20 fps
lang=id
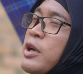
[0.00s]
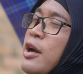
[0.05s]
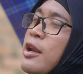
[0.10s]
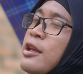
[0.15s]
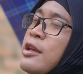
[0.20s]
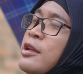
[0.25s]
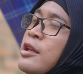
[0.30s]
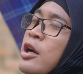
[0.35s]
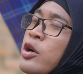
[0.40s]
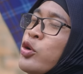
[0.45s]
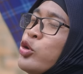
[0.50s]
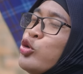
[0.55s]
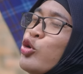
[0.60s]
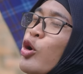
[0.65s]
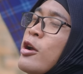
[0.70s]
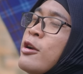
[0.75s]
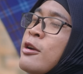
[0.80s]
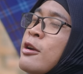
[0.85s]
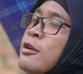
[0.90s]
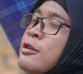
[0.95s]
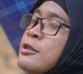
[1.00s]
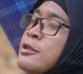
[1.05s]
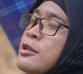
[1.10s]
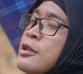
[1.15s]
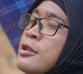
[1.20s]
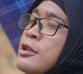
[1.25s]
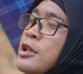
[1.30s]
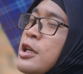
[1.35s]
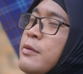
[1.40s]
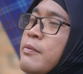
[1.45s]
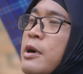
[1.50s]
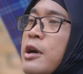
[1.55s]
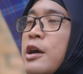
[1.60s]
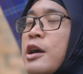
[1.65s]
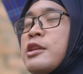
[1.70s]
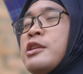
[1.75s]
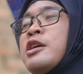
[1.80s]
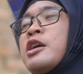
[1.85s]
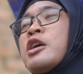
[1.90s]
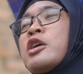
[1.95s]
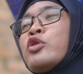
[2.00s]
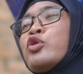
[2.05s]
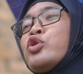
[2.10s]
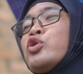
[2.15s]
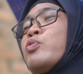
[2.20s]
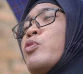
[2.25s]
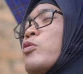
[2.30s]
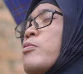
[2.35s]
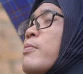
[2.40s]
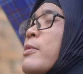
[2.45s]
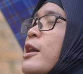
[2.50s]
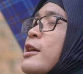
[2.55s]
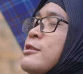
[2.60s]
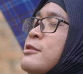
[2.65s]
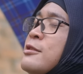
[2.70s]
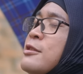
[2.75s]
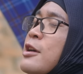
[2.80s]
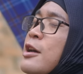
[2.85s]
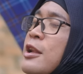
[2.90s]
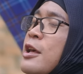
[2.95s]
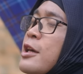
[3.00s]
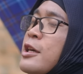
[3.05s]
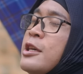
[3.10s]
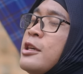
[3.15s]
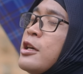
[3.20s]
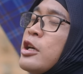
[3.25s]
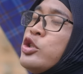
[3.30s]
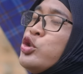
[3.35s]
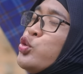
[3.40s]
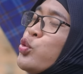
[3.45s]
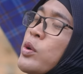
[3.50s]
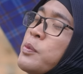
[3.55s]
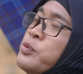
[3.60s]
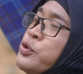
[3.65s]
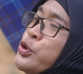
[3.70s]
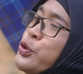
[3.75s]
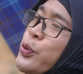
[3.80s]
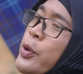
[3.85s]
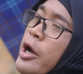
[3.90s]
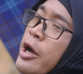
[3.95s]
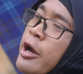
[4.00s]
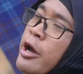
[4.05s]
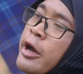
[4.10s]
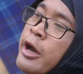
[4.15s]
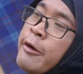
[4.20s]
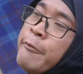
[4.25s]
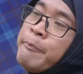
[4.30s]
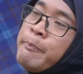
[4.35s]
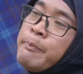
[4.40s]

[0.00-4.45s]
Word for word: kali ini aku tuh ada rezeki makanya aku tuh mau masak lah ikan cuap-cuap.